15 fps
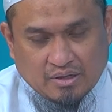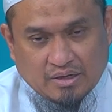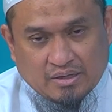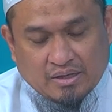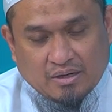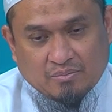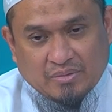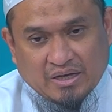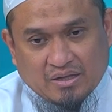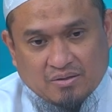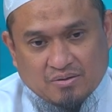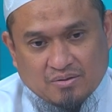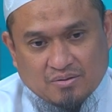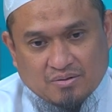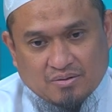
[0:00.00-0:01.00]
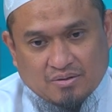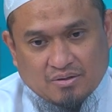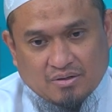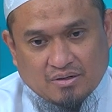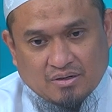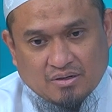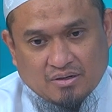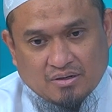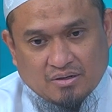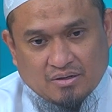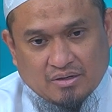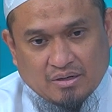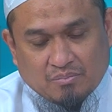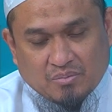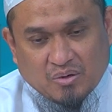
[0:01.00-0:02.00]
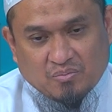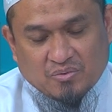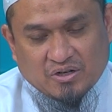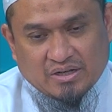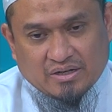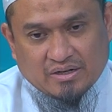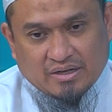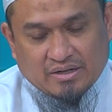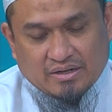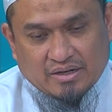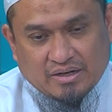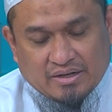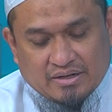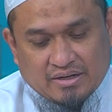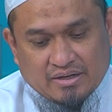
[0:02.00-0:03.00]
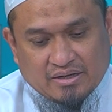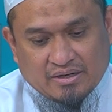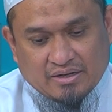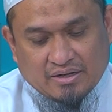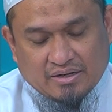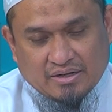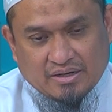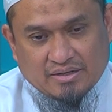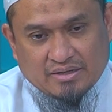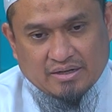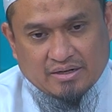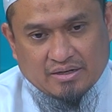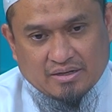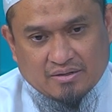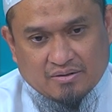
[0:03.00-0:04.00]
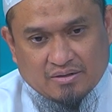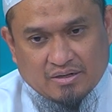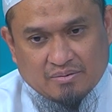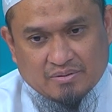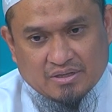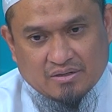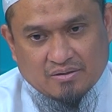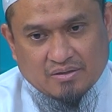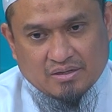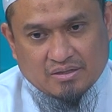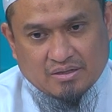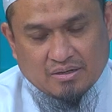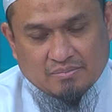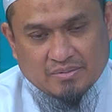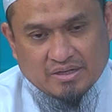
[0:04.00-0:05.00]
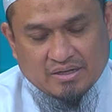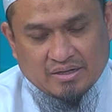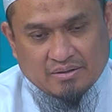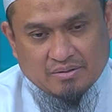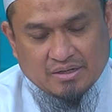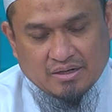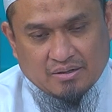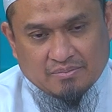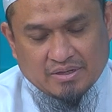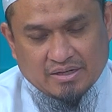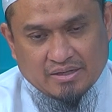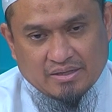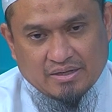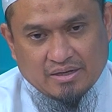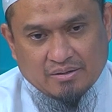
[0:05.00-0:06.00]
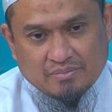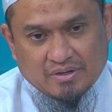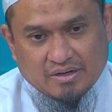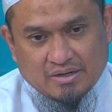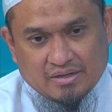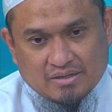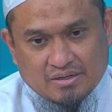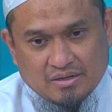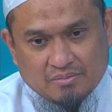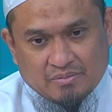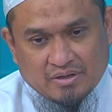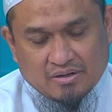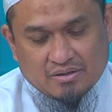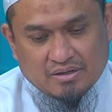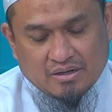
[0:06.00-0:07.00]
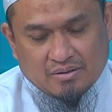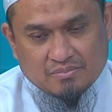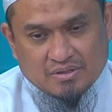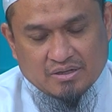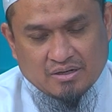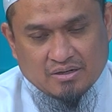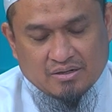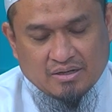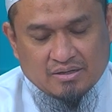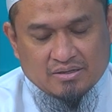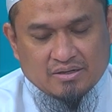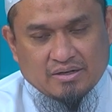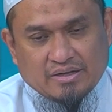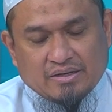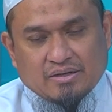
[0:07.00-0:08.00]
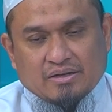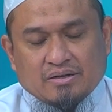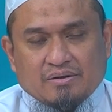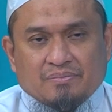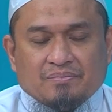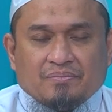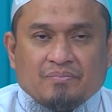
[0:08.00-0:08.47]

Ya talbiyah itu uh, yang populer yang dihadi, yang diajarkan oleh Nabi Shallallahu Alaihi Wasallam dalam hadits Jabir dan dalam dan selainnya.